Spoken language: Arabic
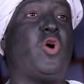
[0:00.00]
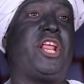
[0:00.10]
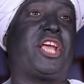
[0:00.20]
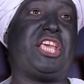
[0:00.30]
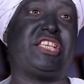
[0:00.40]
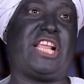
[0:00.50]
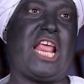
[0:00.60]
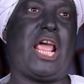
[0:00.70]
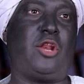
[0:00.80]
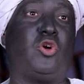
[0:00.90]
وأنا غيز
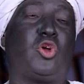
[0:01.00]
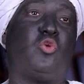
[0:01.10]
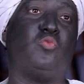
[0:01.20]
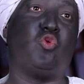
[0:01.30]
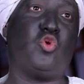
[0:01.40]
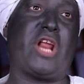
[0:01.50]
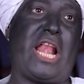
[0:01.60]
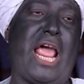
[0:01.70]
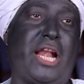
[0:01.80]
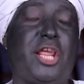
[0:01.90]
الاهلي والجمهور
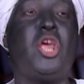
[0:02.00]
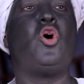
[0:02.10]
الاهلي